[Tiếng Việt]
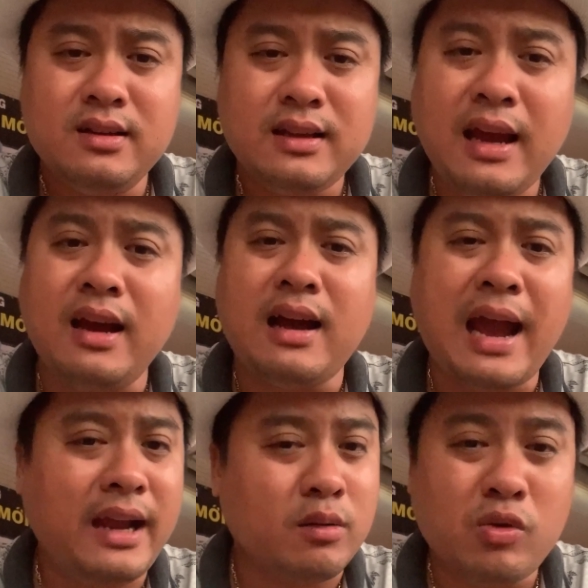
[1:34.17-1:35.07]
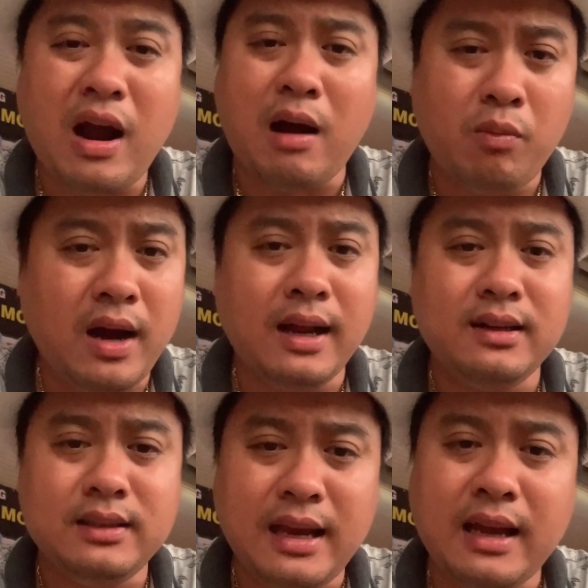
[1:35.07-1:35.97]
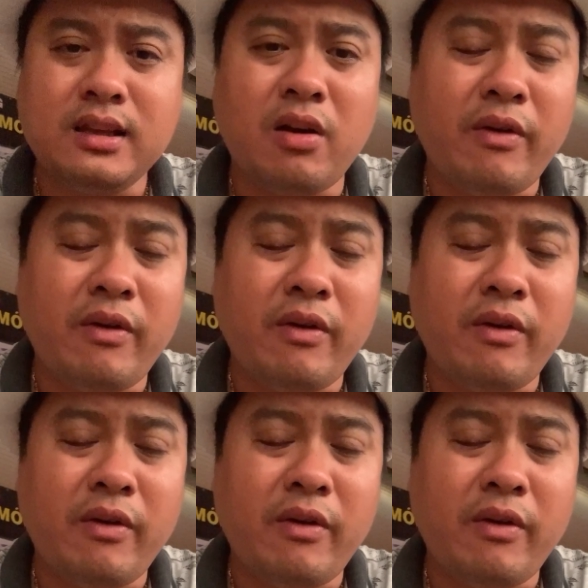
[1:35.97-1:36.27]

nha ai cũng có học hết nha chứ không